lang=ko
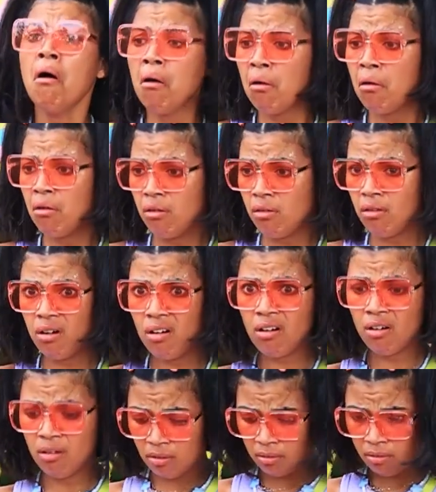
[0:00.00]
저기
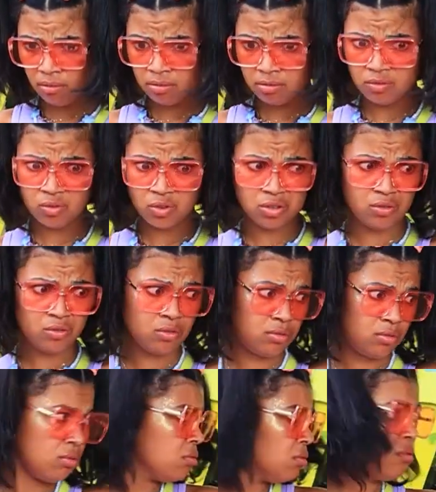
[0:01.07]
잠깐만요. 어디
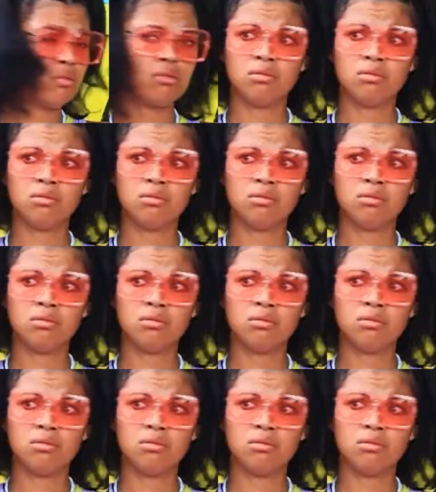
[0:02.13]
가세요?